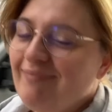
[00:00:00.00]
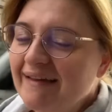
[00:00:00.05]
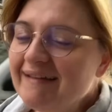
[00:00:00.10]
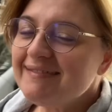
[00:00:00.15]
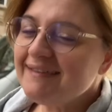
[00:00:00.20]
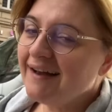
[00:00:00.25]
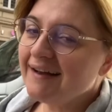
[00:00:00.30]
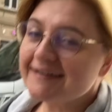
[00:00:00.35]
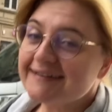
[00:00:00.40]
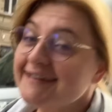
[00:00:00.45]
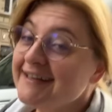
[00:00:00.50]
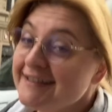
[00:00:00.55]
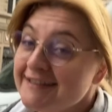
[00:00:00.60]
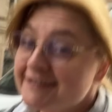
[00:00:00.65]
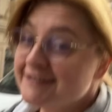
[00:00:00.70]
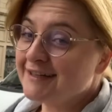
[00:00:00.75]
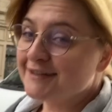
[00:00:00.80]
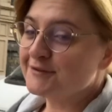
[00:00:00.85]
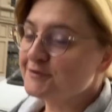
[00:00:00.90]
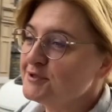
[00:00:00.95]
Tak,
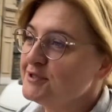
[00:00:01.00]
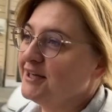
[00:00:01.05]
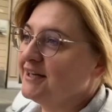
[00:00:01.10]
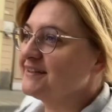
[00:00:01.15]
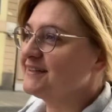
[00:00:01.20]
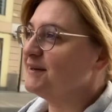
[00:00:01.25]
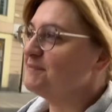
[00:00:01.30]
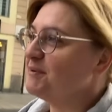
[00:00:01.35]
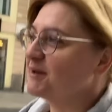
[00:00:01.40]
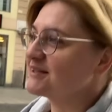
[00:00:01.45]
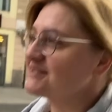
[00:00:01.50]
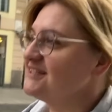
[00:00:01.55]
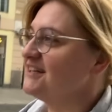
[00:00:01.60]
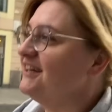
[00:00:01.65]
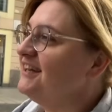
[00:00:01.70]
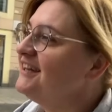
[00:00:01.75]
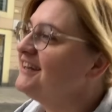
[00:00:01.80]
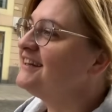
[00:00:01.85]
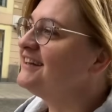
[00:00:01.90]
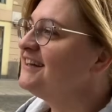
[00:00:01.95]
geny się jak
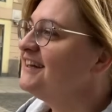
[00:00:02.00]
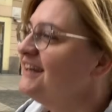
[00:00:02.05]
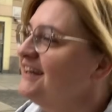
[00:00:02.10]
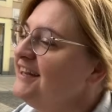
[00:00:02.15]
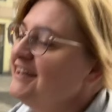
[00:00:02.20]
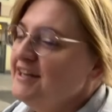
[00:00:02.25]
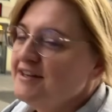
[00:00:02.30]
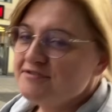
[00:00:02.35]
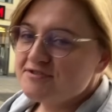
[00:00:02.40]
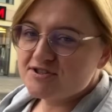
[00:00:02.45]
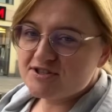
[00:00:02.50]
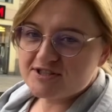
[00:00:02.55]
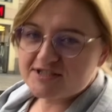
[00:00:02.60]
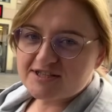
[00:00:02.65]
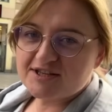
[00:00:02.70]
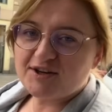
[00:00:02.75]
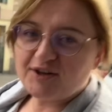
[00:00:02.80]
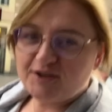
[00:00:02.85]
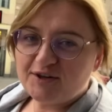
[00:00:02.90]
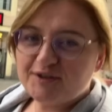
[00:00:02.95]
najbardziej.
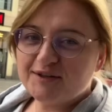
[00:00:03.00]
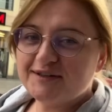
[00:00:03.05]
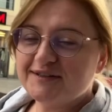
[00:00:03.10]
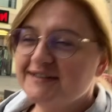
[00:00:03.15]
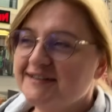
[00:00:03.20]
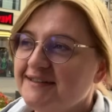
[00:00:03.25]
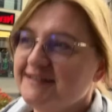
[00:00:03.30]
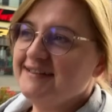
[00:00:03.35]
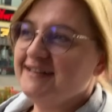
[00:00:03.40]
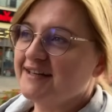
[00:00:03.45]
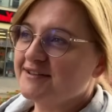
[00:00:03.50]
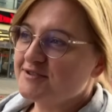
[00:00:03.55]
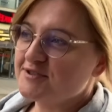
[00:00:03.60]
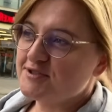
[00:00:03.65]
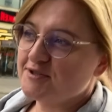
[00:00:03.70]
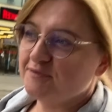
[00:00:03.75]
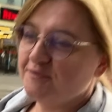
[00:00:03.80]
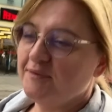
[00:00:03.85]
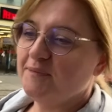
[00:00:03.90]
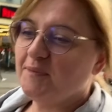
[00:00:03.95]
Wszystko, y, jak to
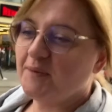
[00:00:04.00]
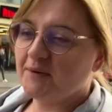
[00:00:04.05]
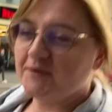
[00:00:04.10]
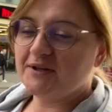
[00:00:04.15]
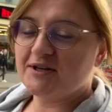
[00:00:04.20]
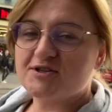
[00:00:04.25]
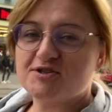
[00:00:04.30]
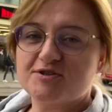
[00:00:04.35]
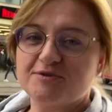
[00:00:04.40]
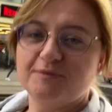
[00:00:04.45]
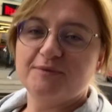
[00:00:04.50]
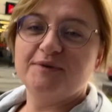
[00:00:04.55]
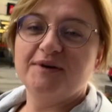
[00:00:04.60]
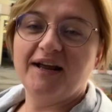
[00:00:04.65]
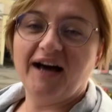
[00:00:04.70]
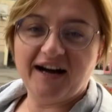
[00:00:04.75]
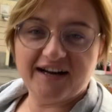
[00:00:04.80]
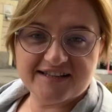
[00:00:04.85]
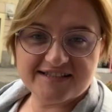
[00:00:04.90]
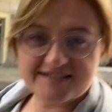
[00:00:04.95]
się mówi, po naszym
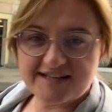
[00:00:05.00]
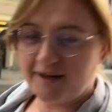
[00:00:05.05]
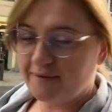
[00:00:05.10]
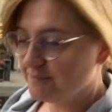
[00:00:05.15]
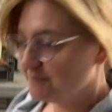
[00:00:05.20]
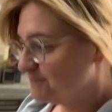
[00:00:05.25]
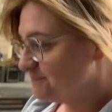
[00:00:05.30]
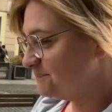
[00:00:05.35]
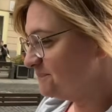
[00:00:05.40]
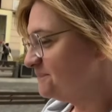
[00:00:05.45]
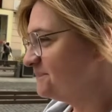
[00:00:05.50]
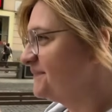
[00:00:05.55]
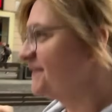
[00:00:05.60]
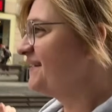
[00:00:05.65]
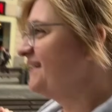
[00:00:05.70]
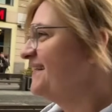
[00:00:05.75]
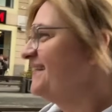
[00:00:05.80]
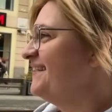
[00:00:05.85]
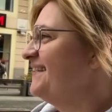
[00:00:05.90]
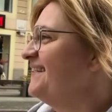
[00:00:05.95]
langzam.
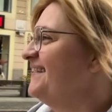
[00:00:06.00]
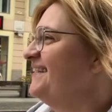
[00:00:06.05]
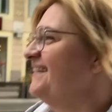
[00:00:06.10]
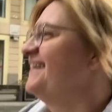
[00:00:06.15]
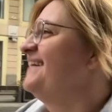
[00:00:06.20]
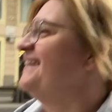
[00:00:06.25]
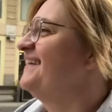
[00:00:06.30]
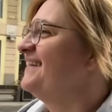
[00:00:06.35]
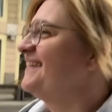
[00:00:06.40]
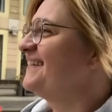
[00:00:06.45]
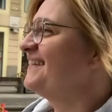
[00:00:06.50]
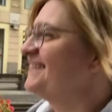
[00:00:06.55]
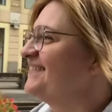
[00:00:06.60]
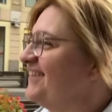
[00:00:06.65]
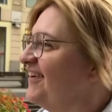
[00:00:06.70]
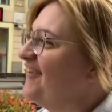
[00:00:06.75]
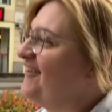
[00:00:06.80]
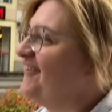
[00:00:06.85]
Langzam, a ale to... No.